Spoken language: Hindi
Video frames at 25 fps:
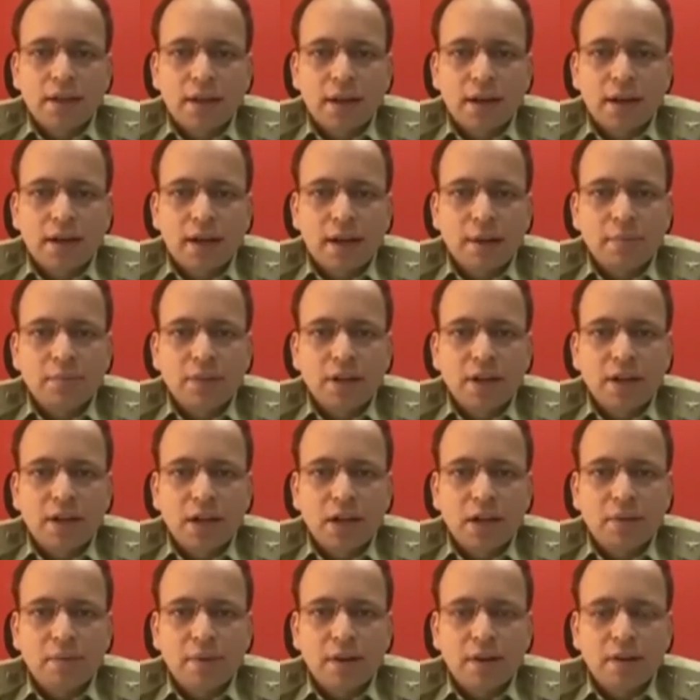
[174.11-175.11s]
अटेम्प्ट देने
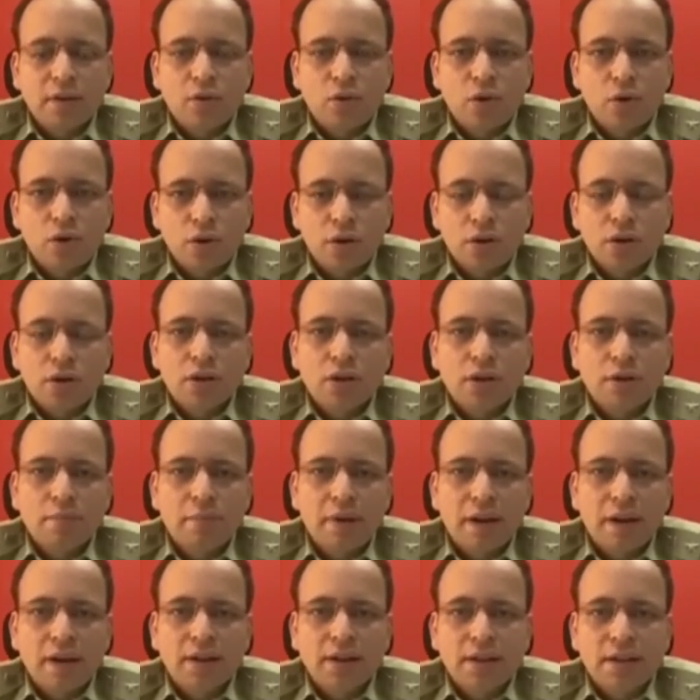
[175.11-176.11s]
के बाद और
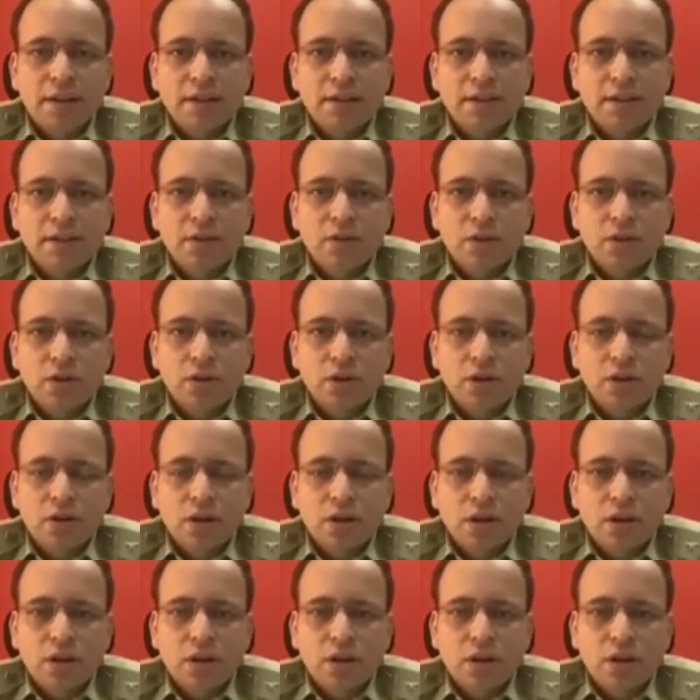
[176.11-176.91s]
मेहनत कीजिए और